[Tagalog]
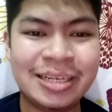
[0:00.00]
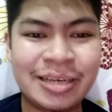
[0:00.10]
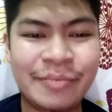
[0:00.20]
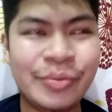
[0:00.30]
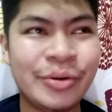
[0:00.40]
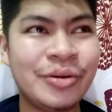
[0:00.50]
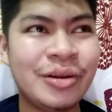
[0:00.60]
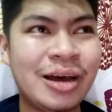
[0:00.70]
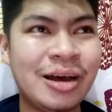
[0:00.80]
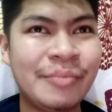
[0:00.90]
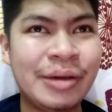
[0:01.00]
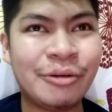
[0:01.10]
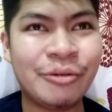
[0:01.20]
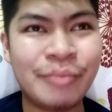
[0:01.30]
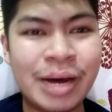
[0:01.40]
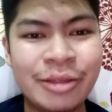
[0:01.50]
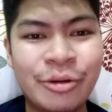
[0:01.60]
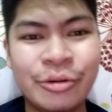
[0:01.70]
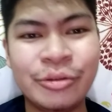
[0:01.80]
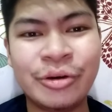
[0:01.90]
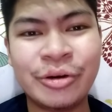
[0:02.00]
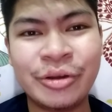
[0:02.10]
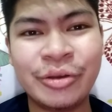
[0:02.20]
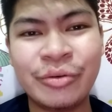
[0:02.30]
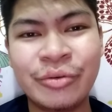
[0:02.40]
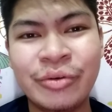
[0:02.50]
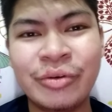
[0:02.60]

Sample, uh, merong bad odor, yung